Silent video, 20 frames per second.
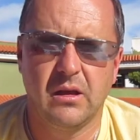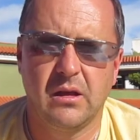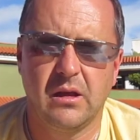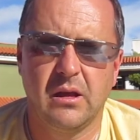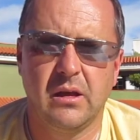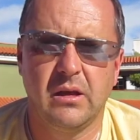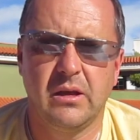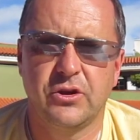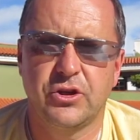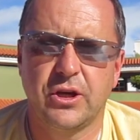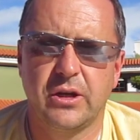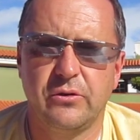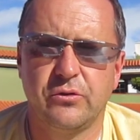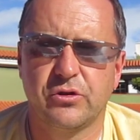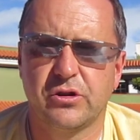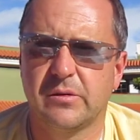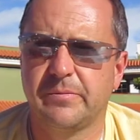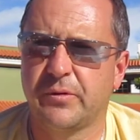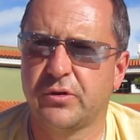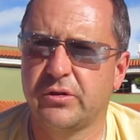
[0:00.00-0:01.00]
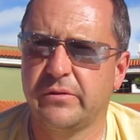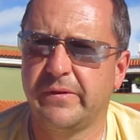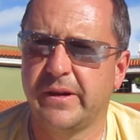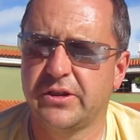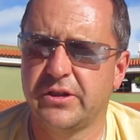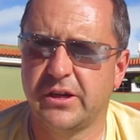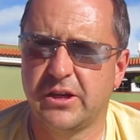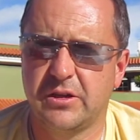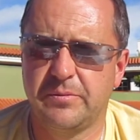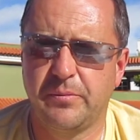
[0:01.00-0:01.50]
E, jeżeli już
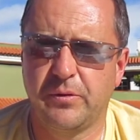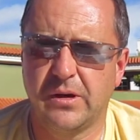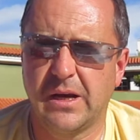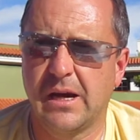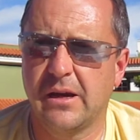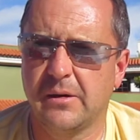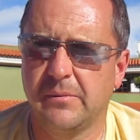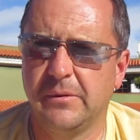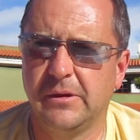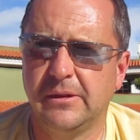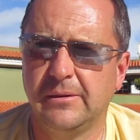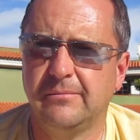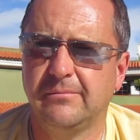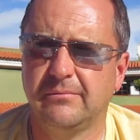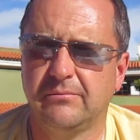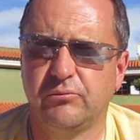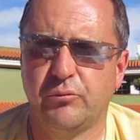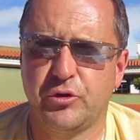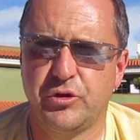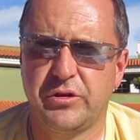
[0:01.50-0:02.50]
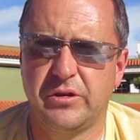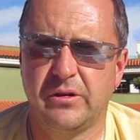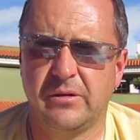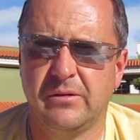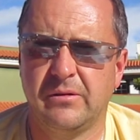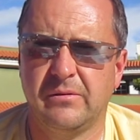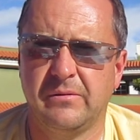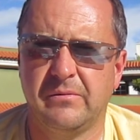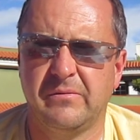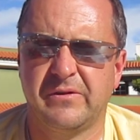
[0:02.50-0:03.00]
spożywacie jakieś pokarmy, musicie
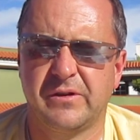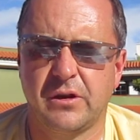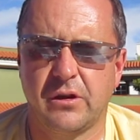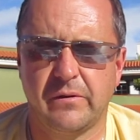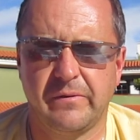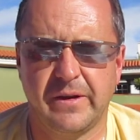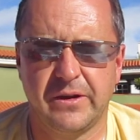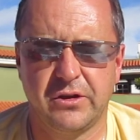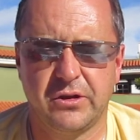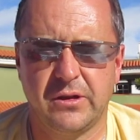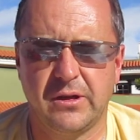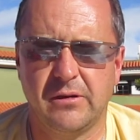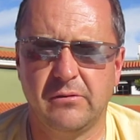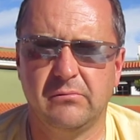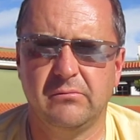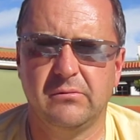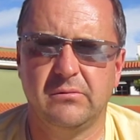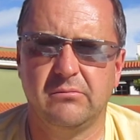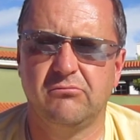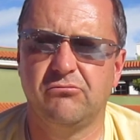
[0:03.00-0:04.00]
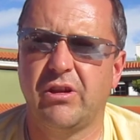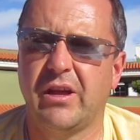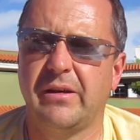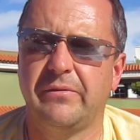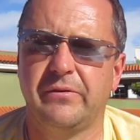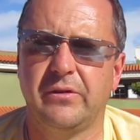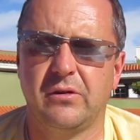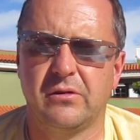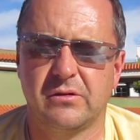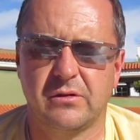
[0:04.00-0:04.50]
wzorować się na
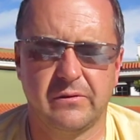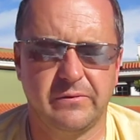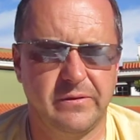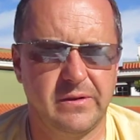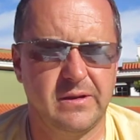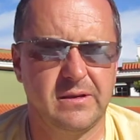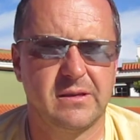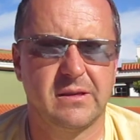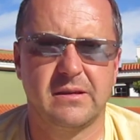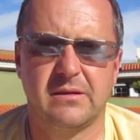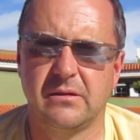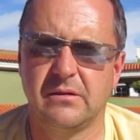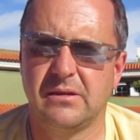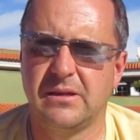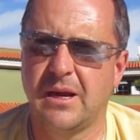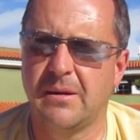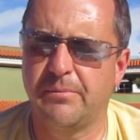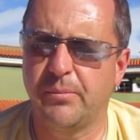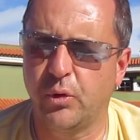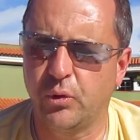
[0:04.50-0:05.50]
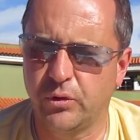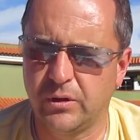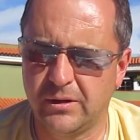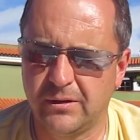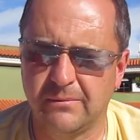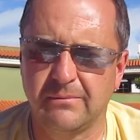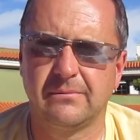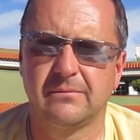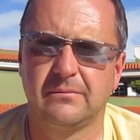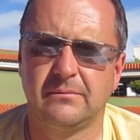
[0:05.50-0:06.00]
filozofii z, z Japonii
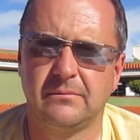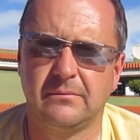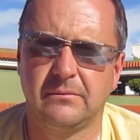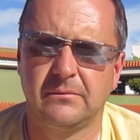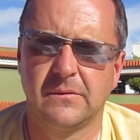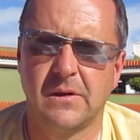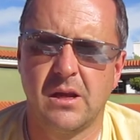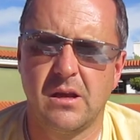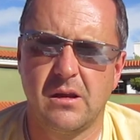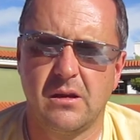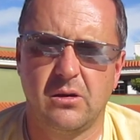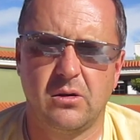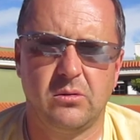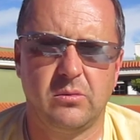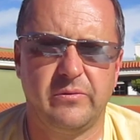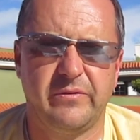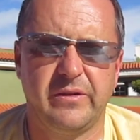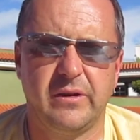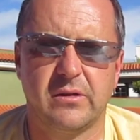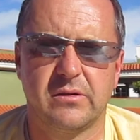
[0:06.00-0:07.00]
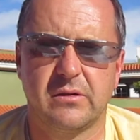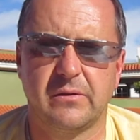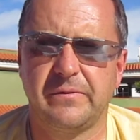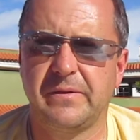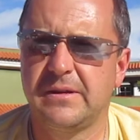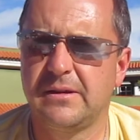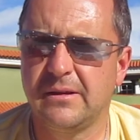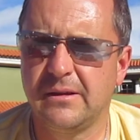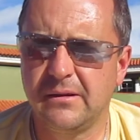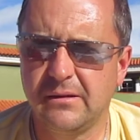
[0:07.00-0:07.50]
lub filozofii
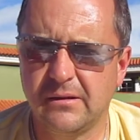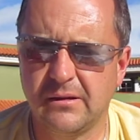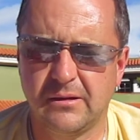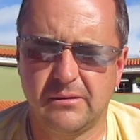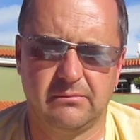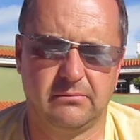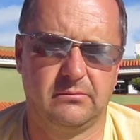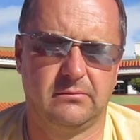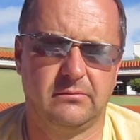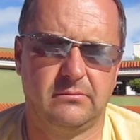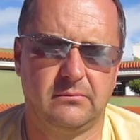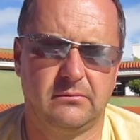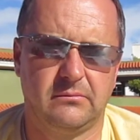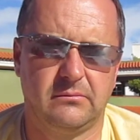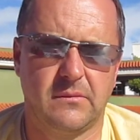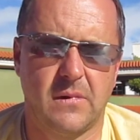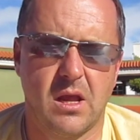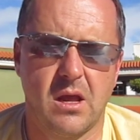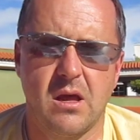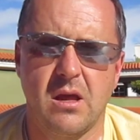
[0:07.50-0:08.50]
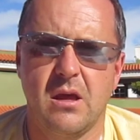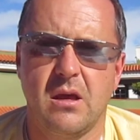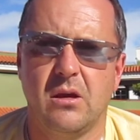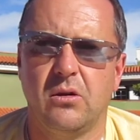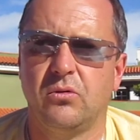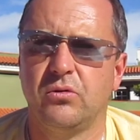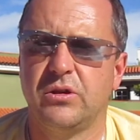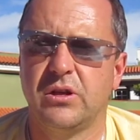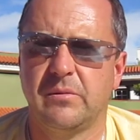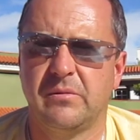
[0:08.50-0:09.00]
z Indii.
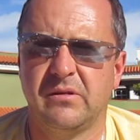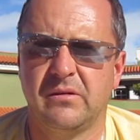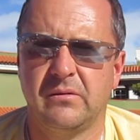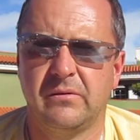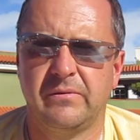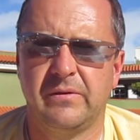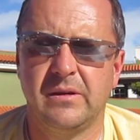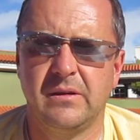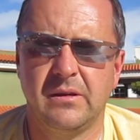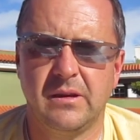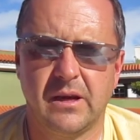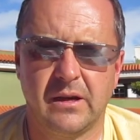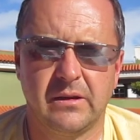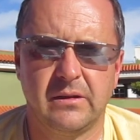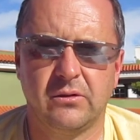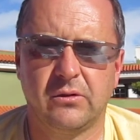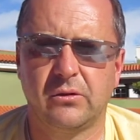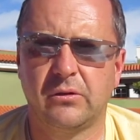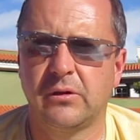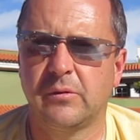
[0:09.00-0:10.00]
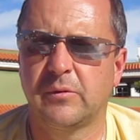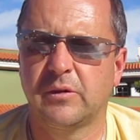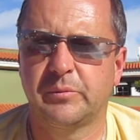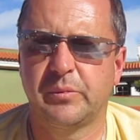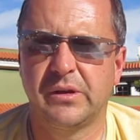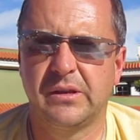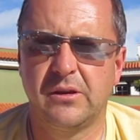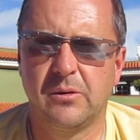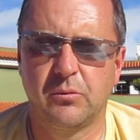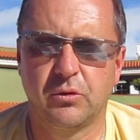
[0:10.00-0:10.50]
Ludzie w Indiach intonują
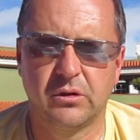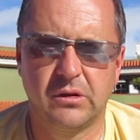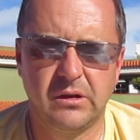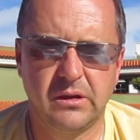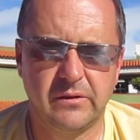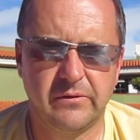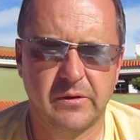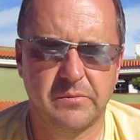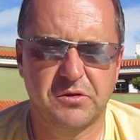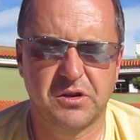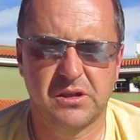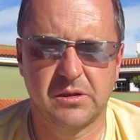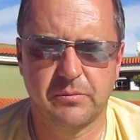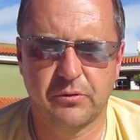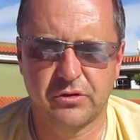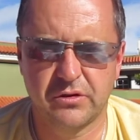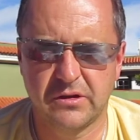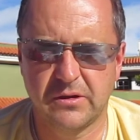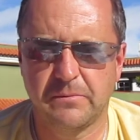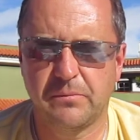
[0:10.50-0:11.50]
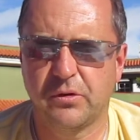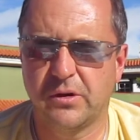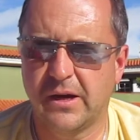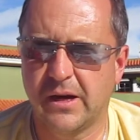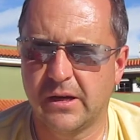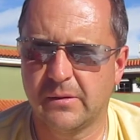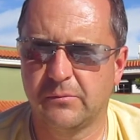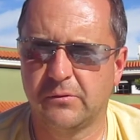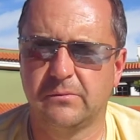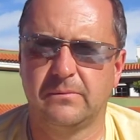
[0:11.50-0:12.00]
odpowiednie modlitwy przed spożyciem
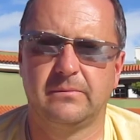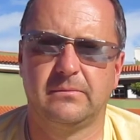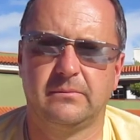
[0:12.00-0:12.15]
pokarmu.